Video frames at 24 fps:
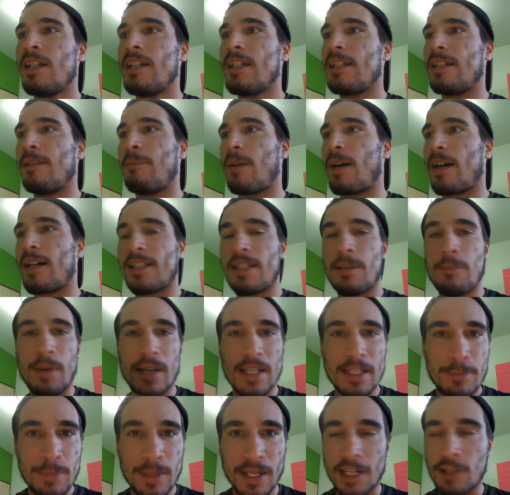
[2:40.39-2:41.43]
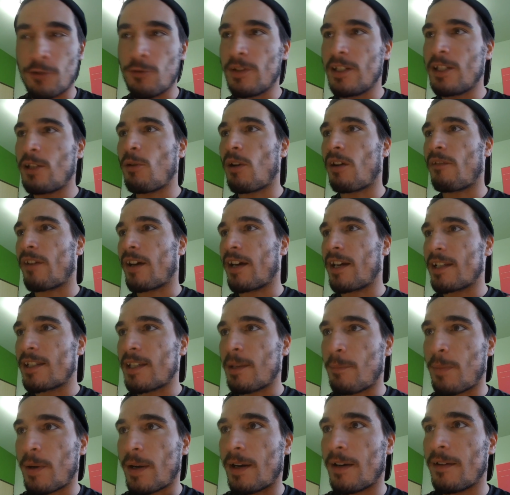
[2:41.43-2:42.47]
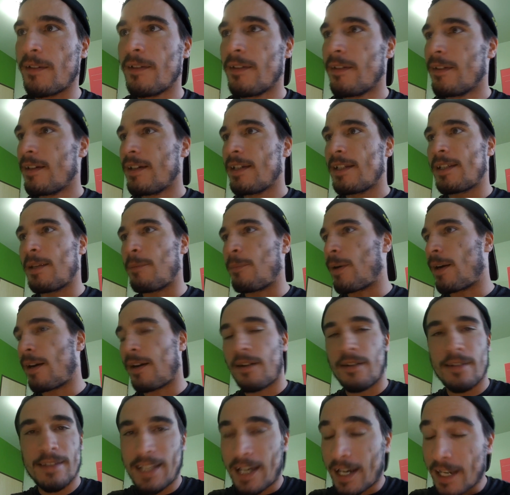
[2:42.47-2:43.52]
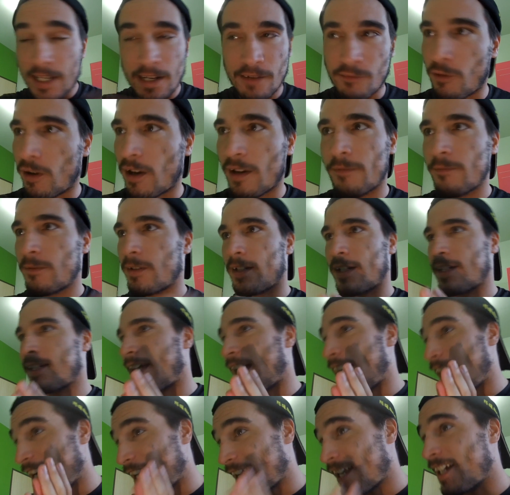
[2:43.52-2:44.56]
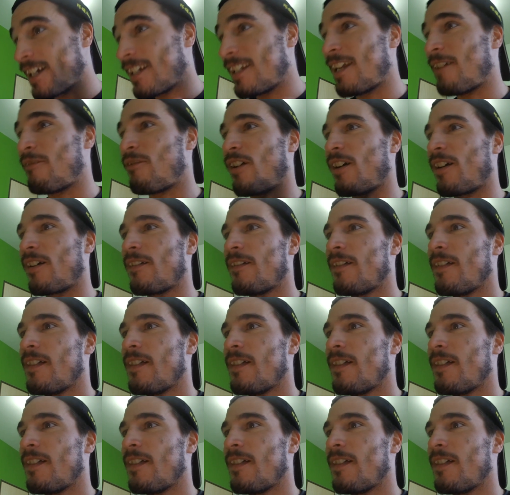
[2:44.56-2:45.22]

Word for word: C'est pas, pas inspiré d'une histoire vraie, c'est pas, c'est pas, ça n'a rien à voir. Ça rien à voir.